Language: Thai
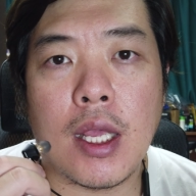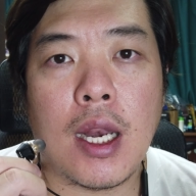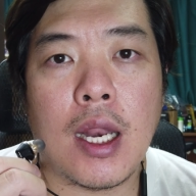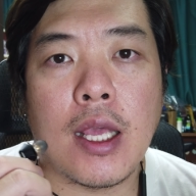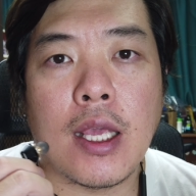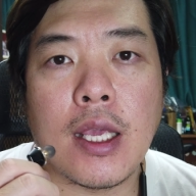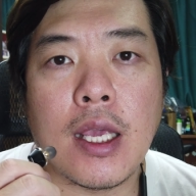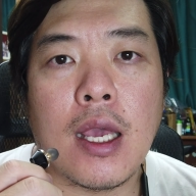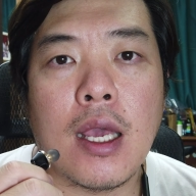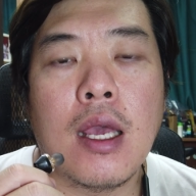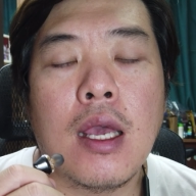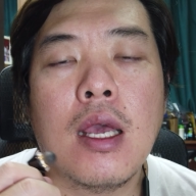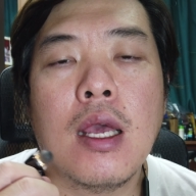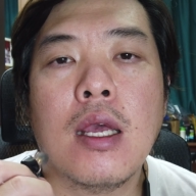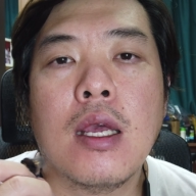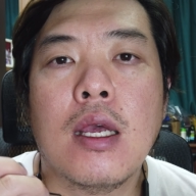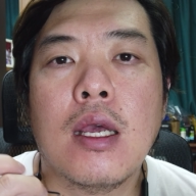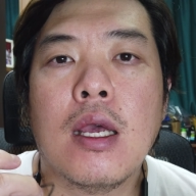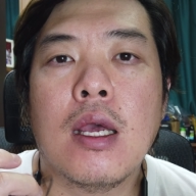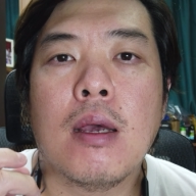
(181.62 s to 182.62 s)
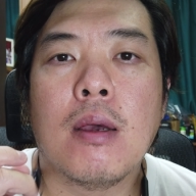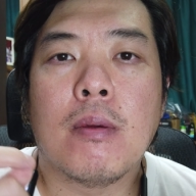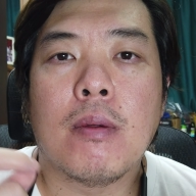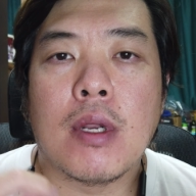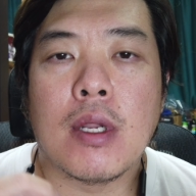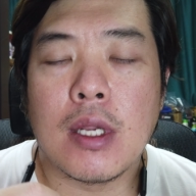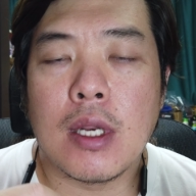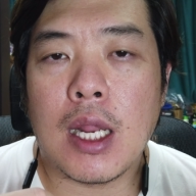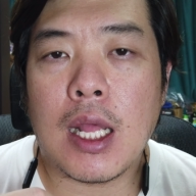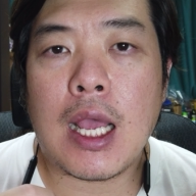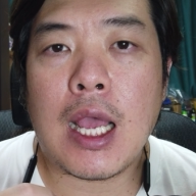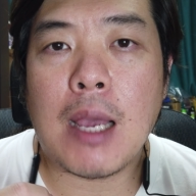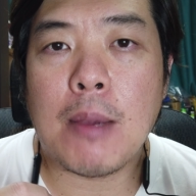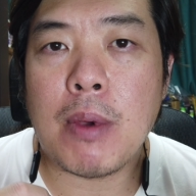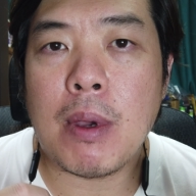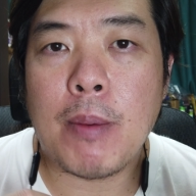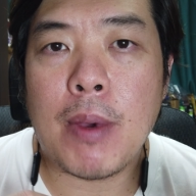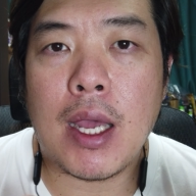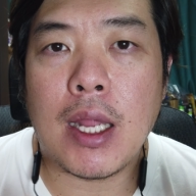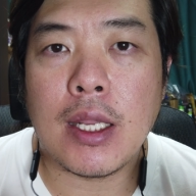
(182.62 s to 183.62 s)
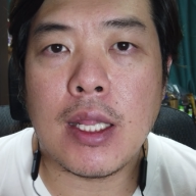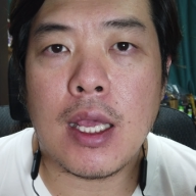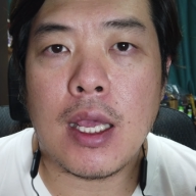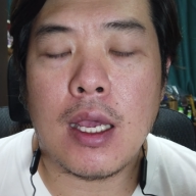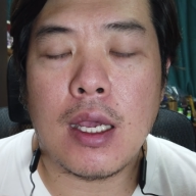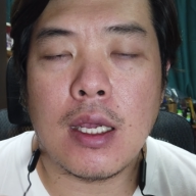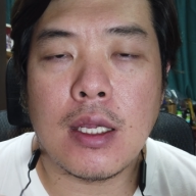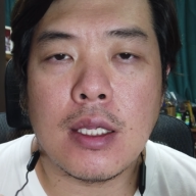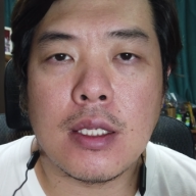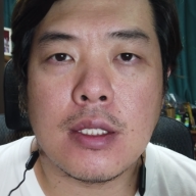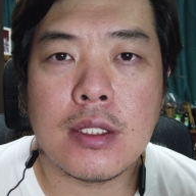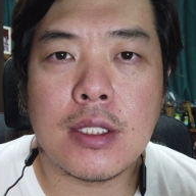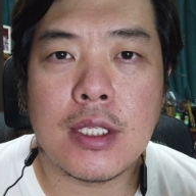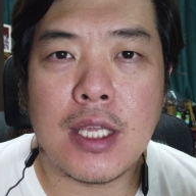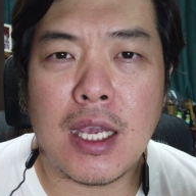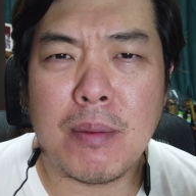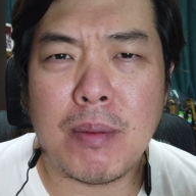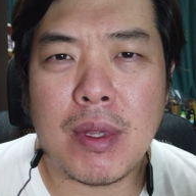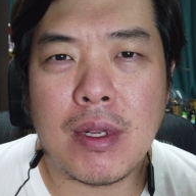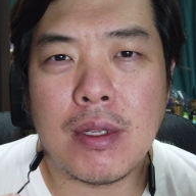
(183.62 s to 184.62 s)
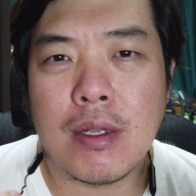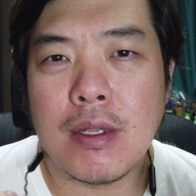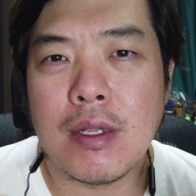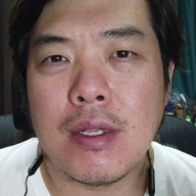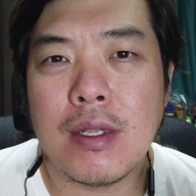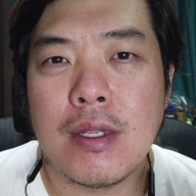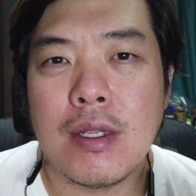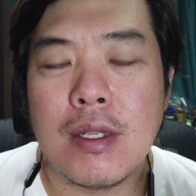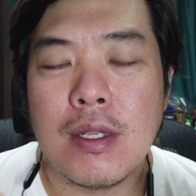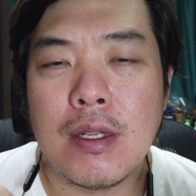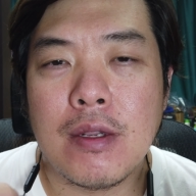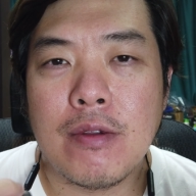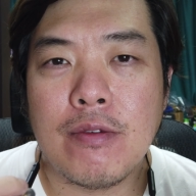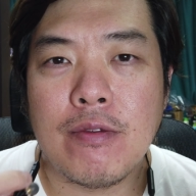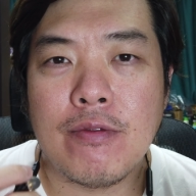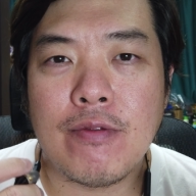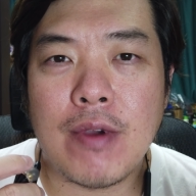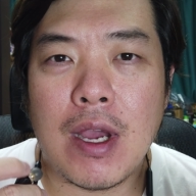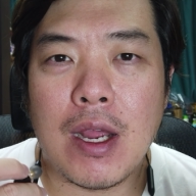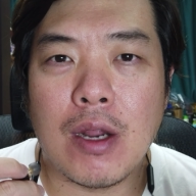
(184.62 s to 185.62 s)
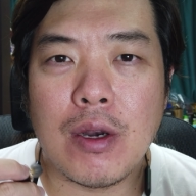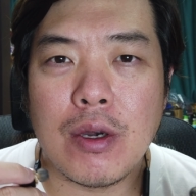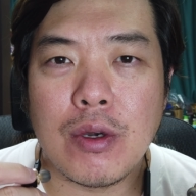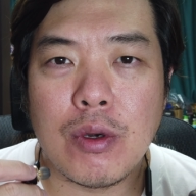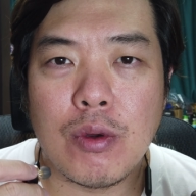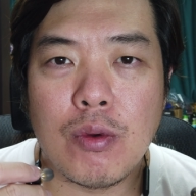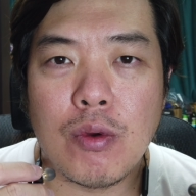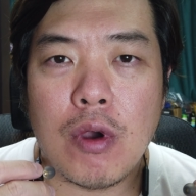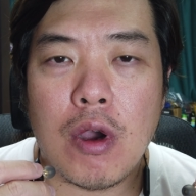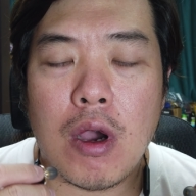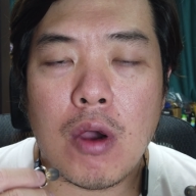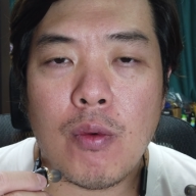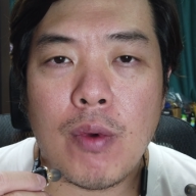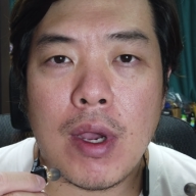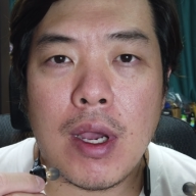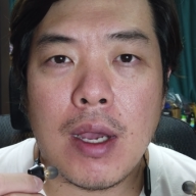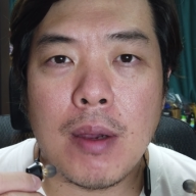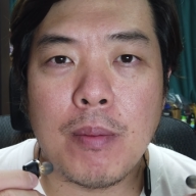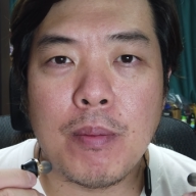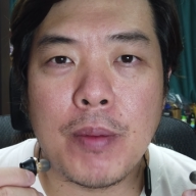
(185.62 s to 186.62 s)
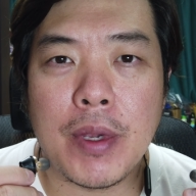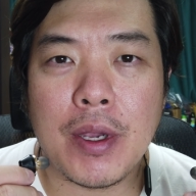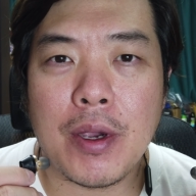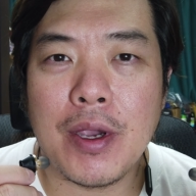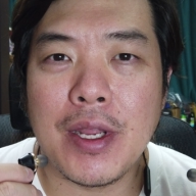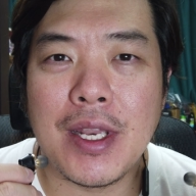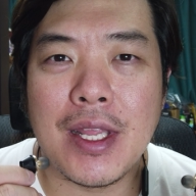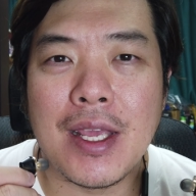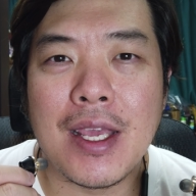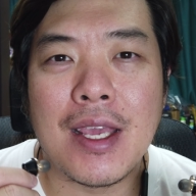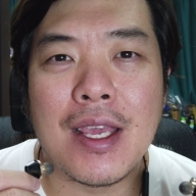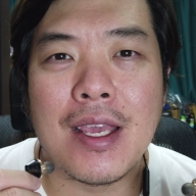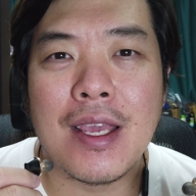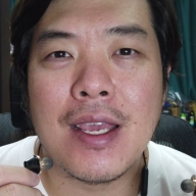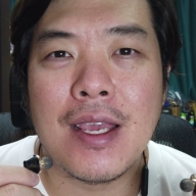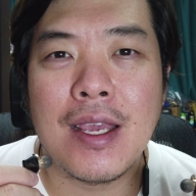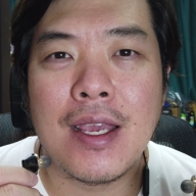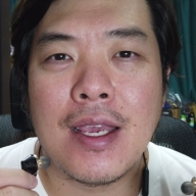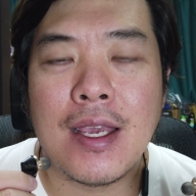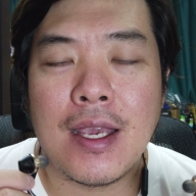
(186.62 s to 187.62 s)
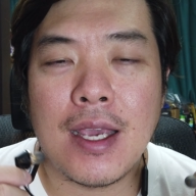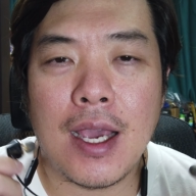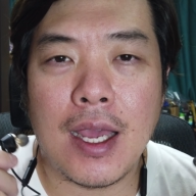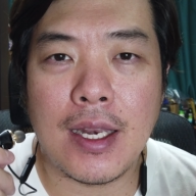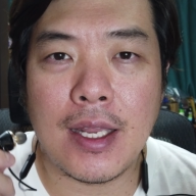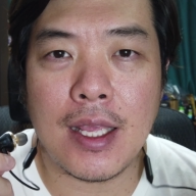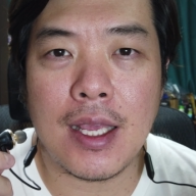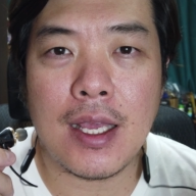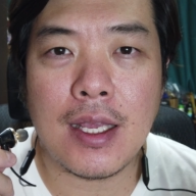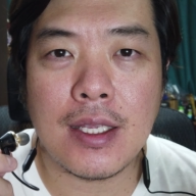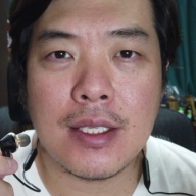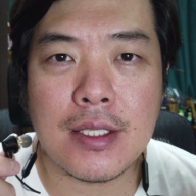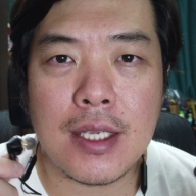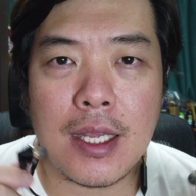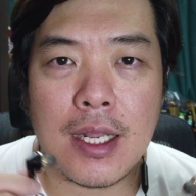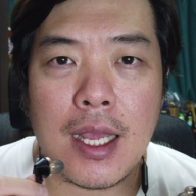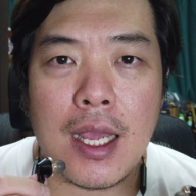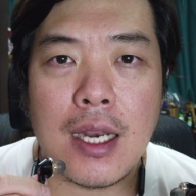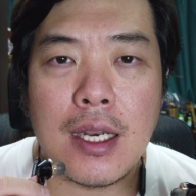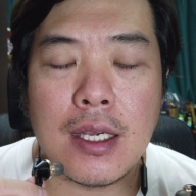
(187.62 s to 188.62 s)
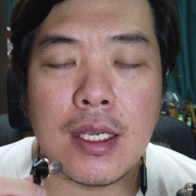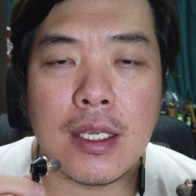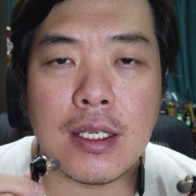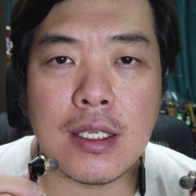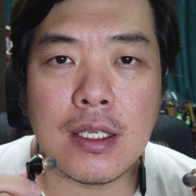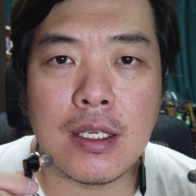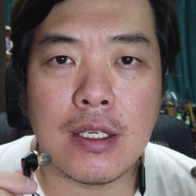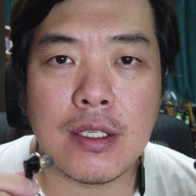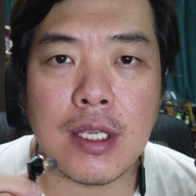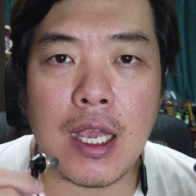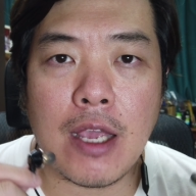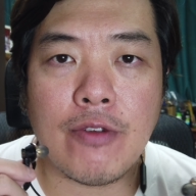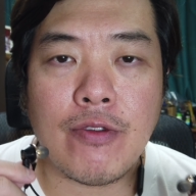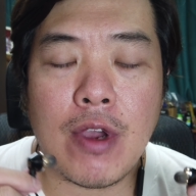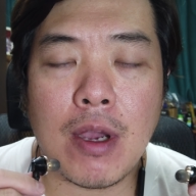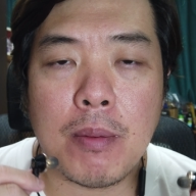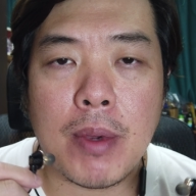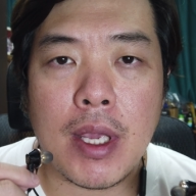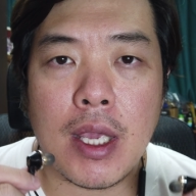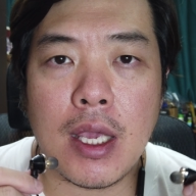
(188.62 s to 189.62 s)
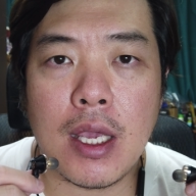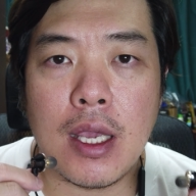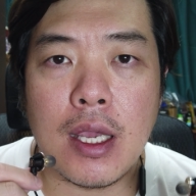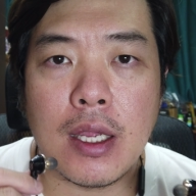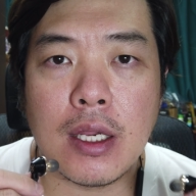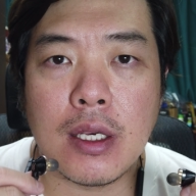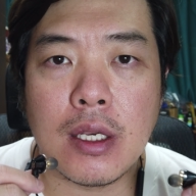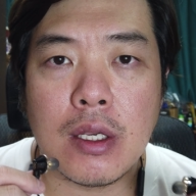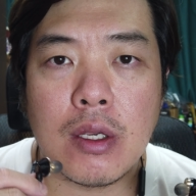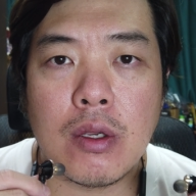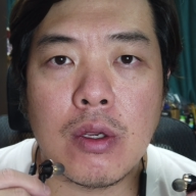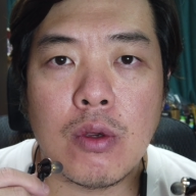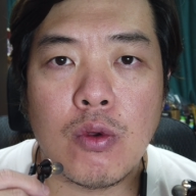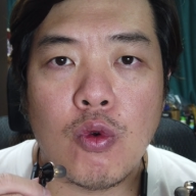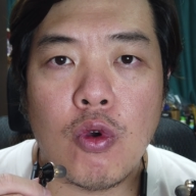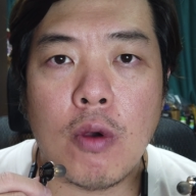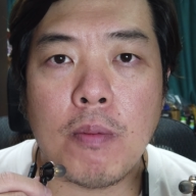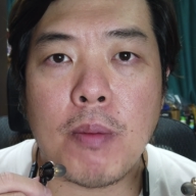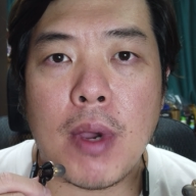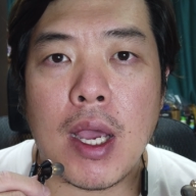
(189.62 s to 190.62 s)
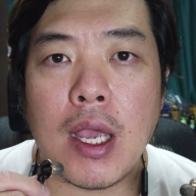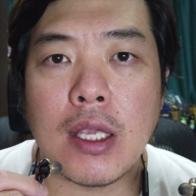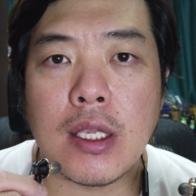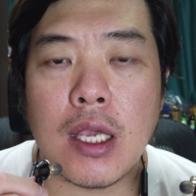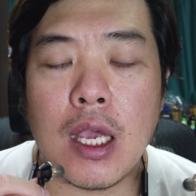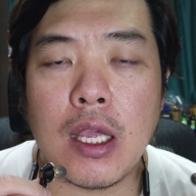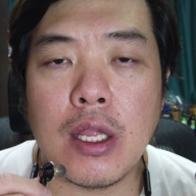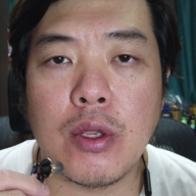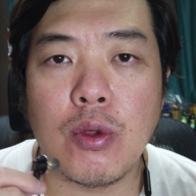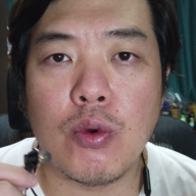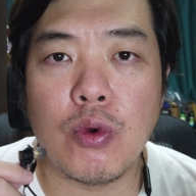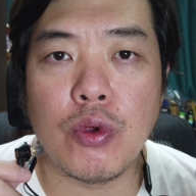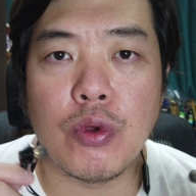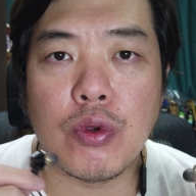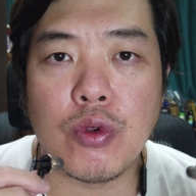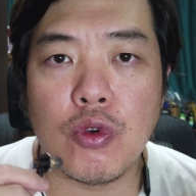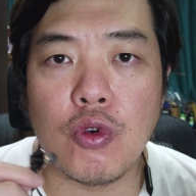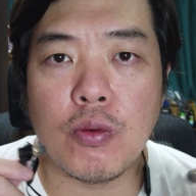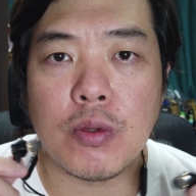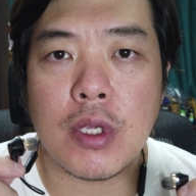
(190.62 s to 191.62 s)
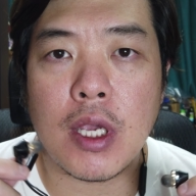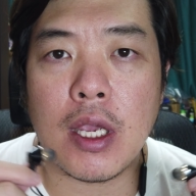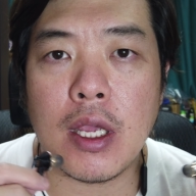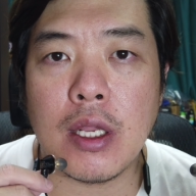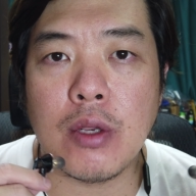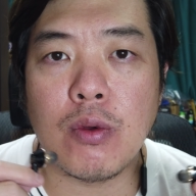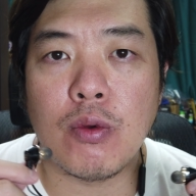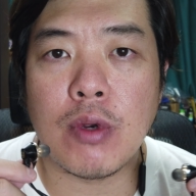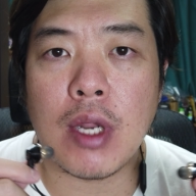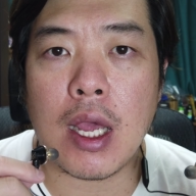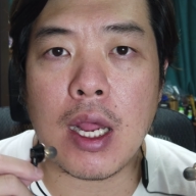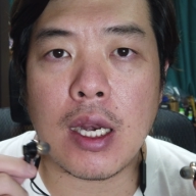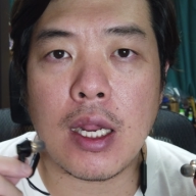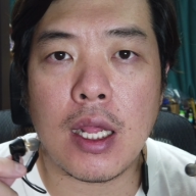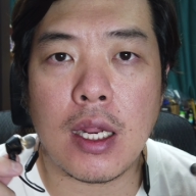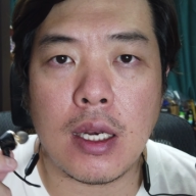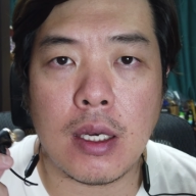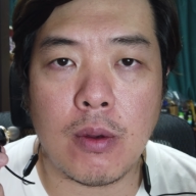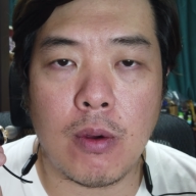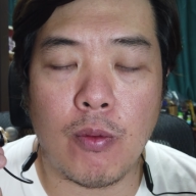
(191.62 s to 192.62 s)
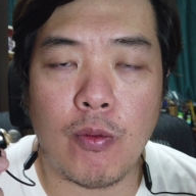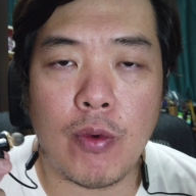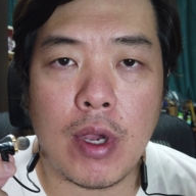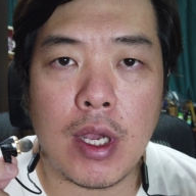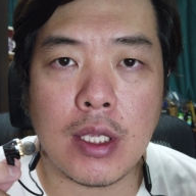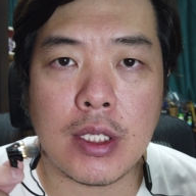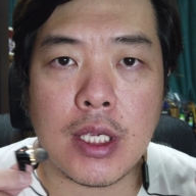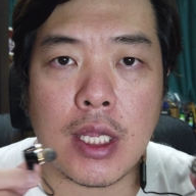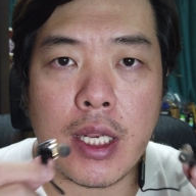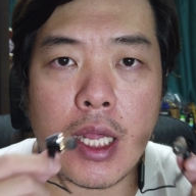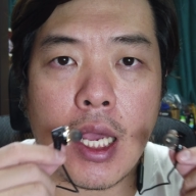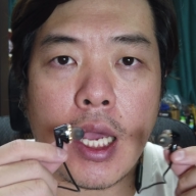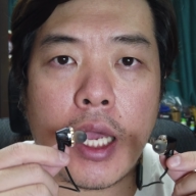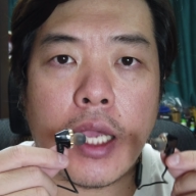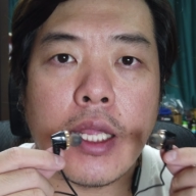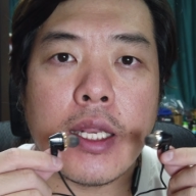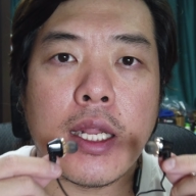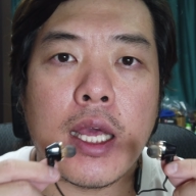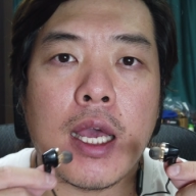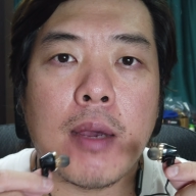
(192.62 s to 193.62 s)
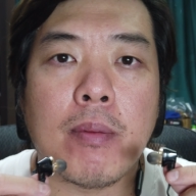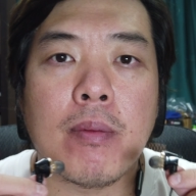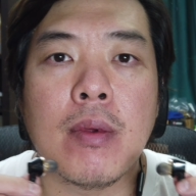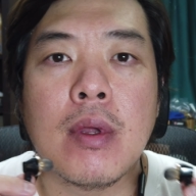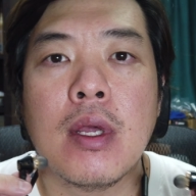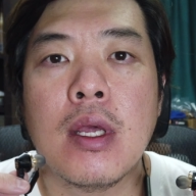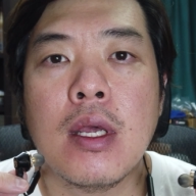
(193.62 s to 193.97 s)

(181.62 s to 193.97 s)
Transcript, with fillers: นี้อะไรเงี้ยหรือราคาประมาณเนี้ยเสียงมันฟังดูออกว่าไม่ค่อยดี อันเนี้ย ใช้ได้เลยคือใช้ฟังเพลงทั่วไปใช้ดู YouTube ใช้ดูหนังเนี่ย ผมว่าใช้ได้นะครับ